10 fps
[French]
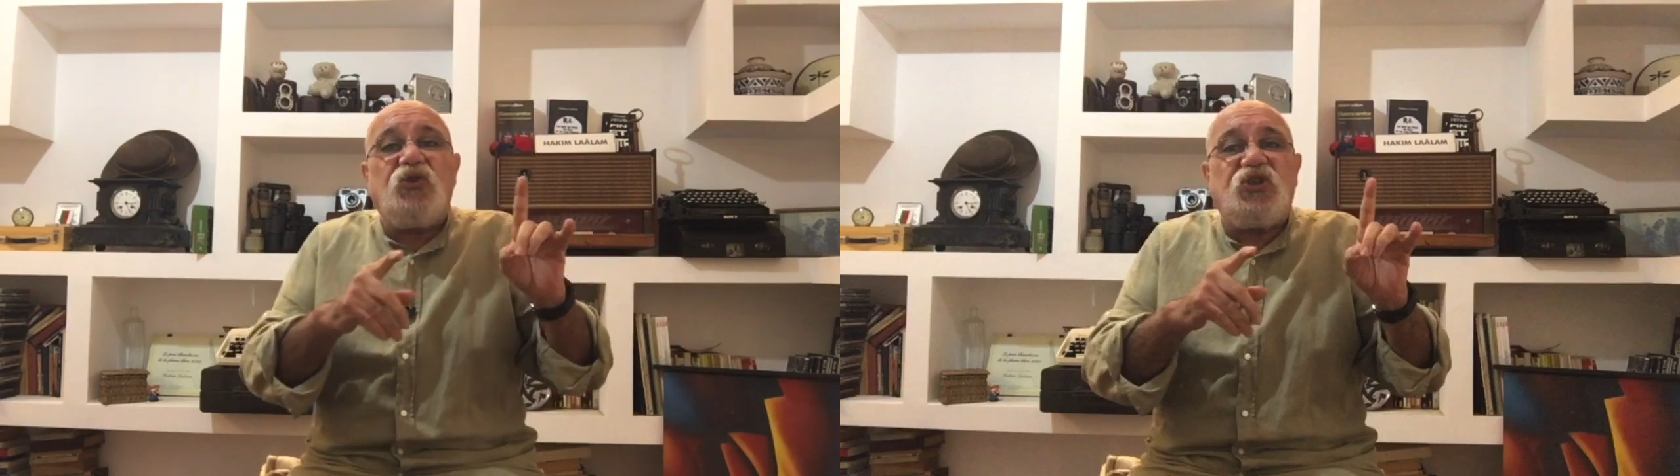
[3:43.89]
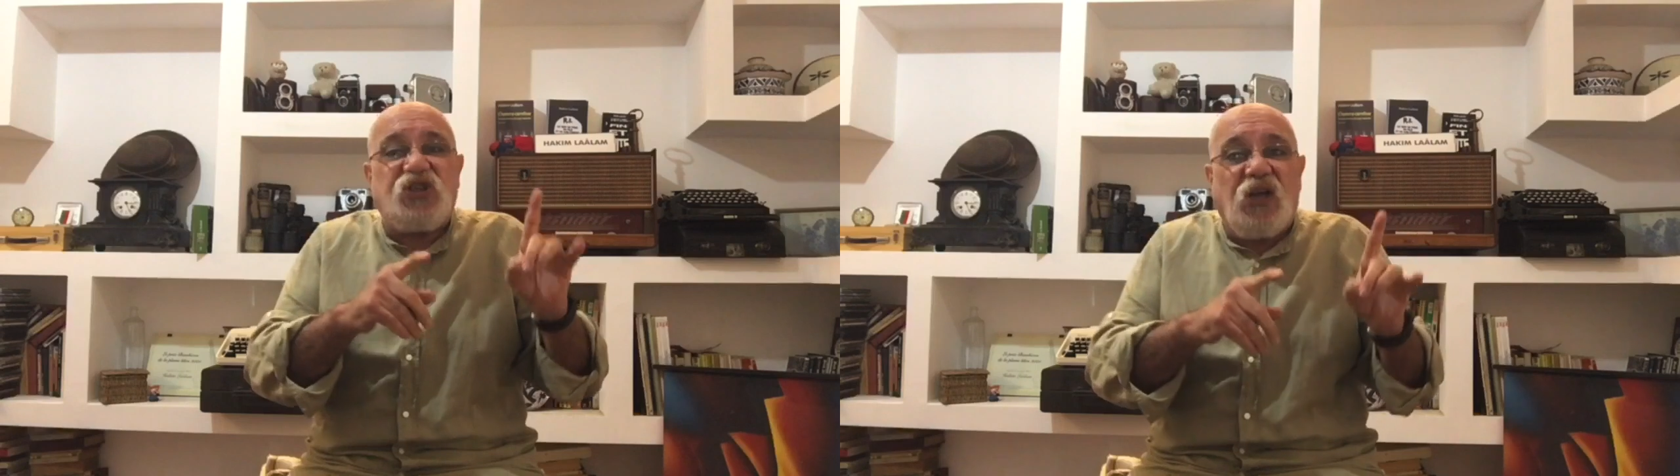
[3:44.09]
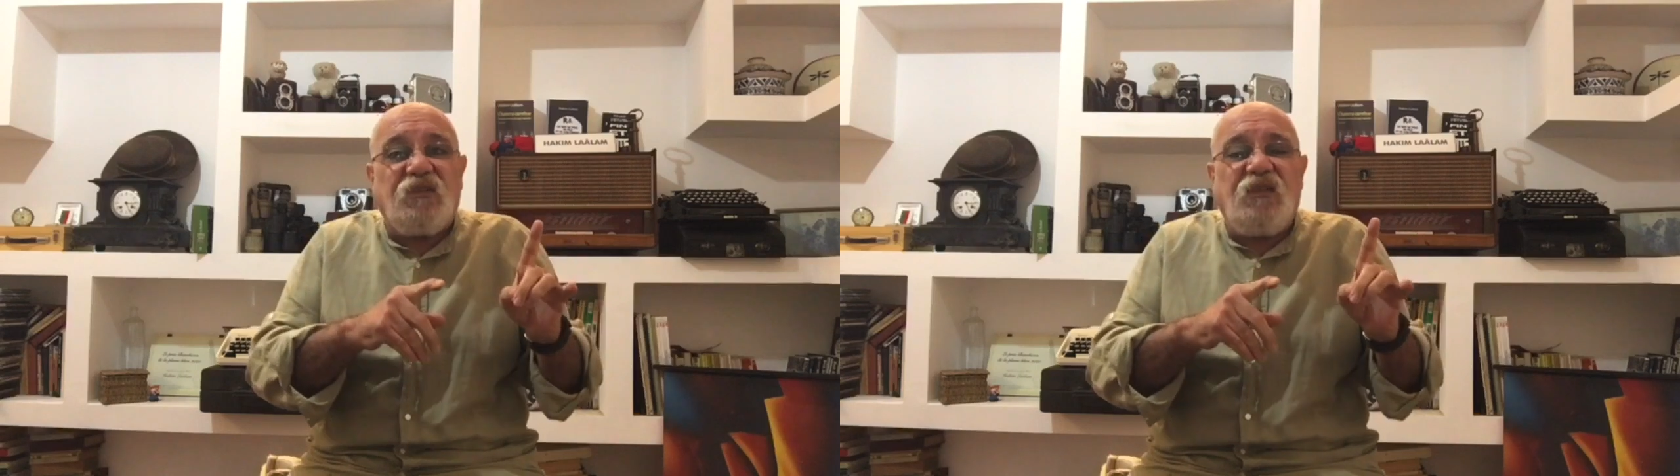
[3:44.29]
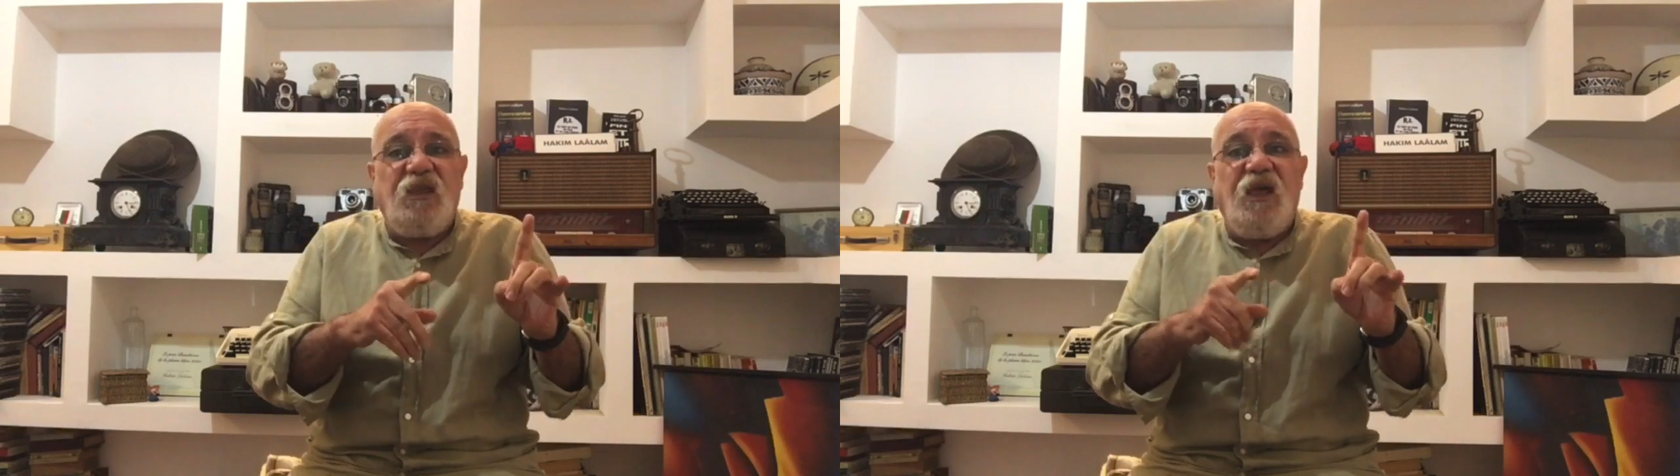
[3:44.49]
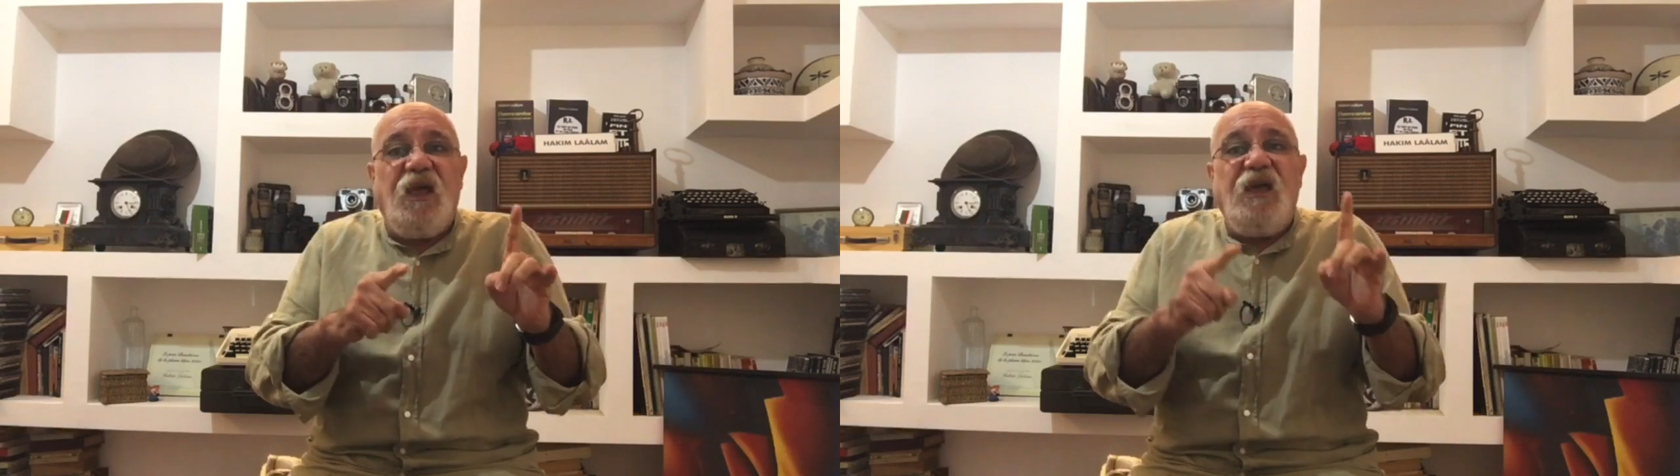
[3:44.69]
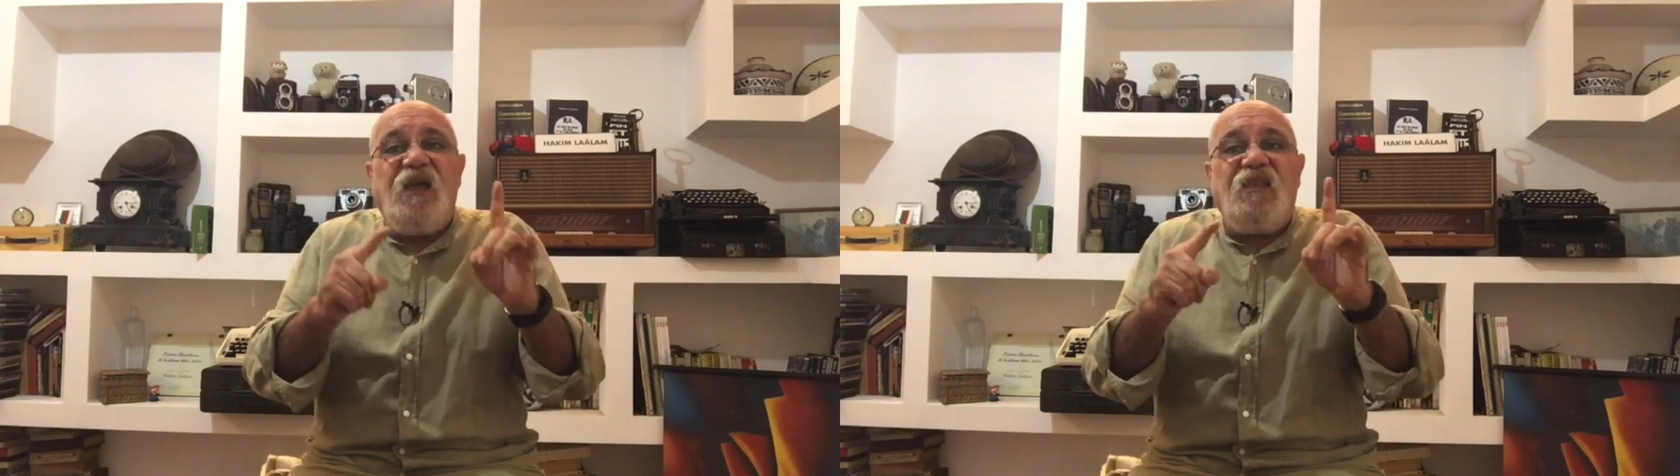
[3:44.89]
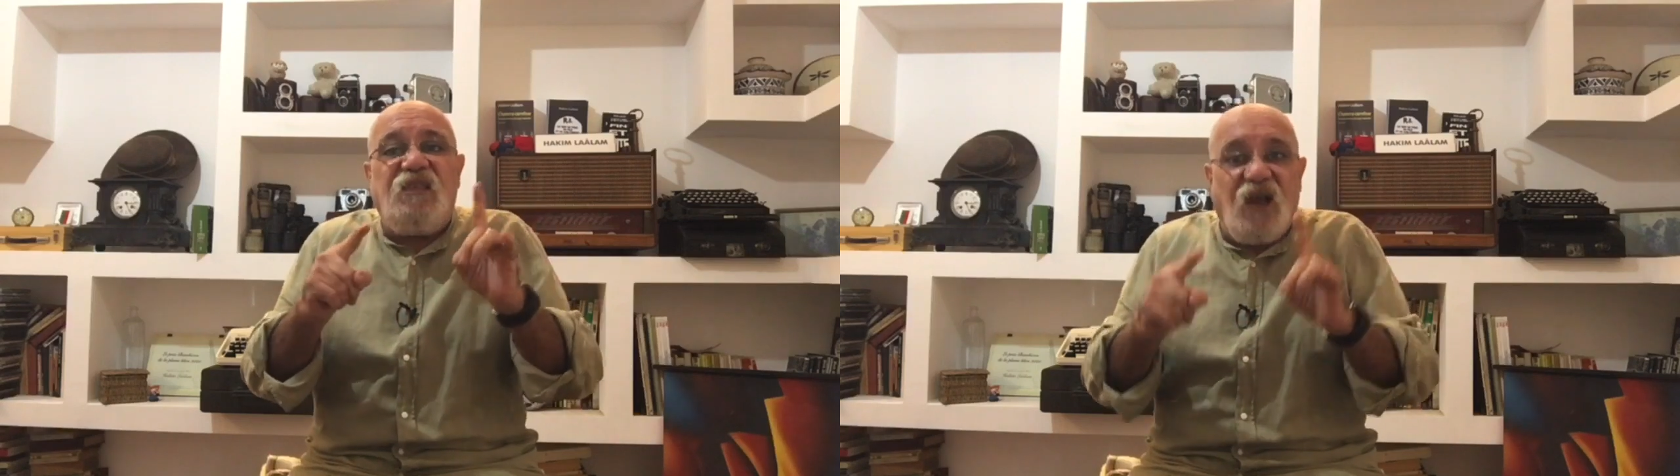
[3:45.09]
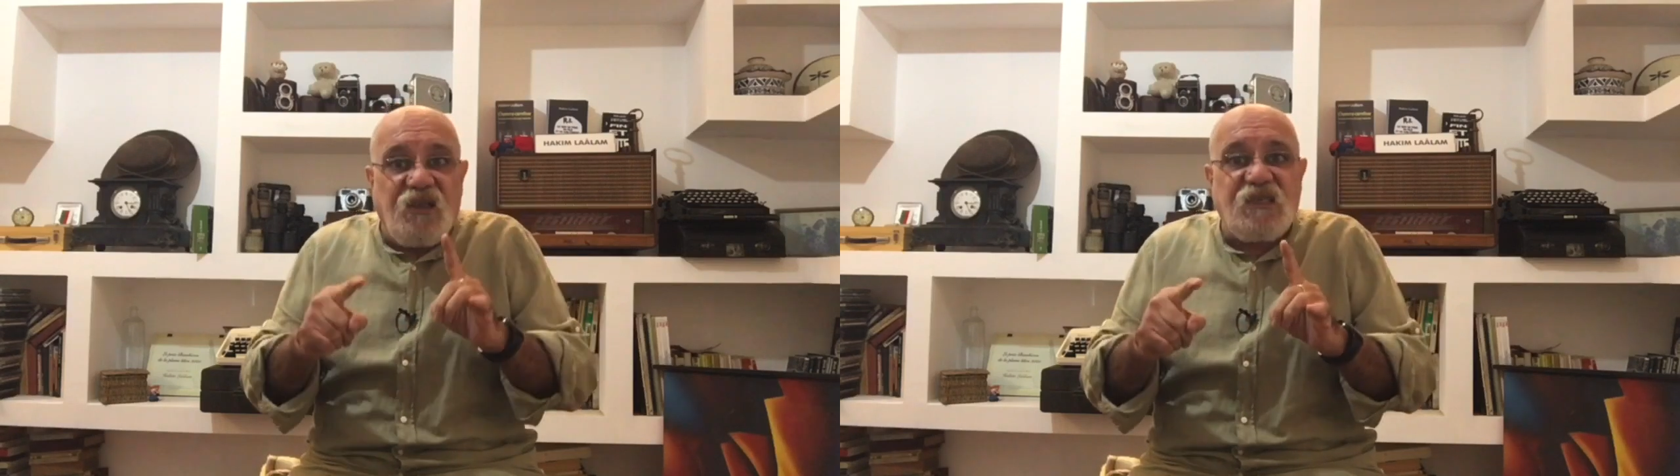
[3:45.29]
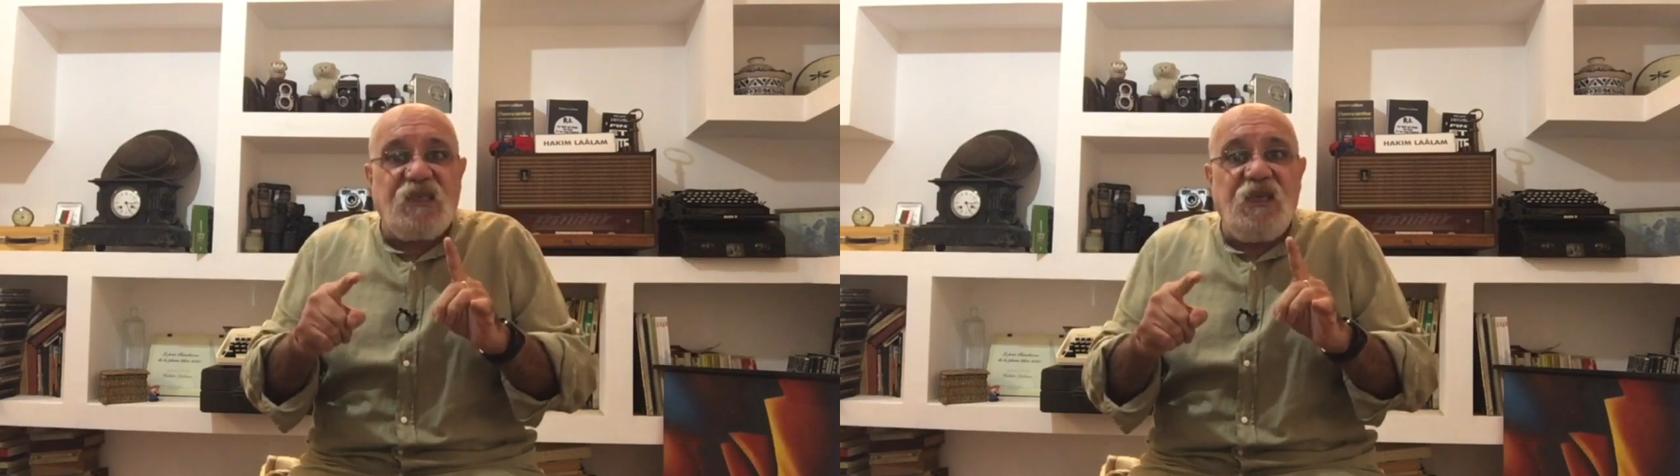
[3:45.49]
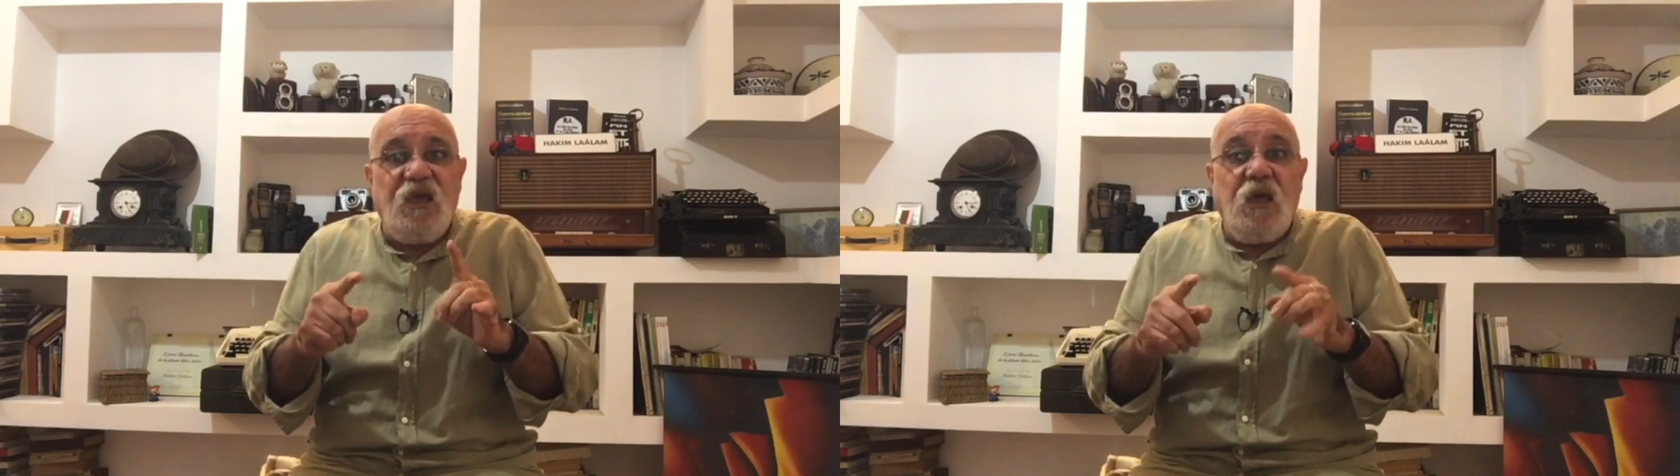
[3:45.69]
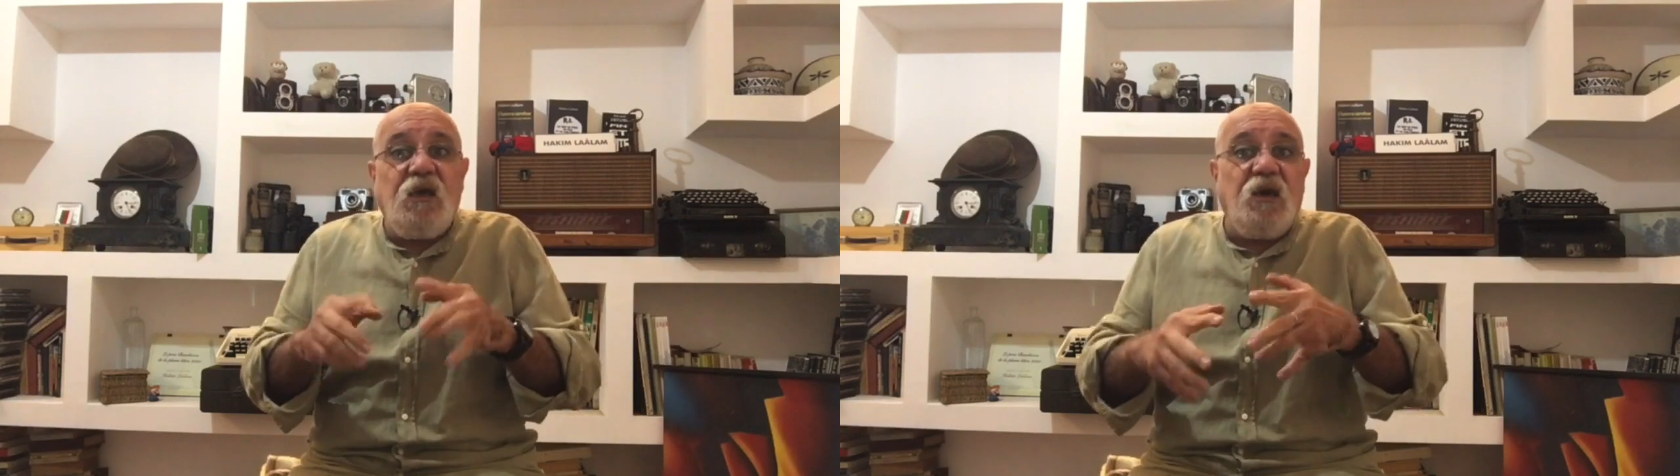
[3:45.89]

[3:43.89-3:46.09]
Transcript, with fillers: chanté et dansé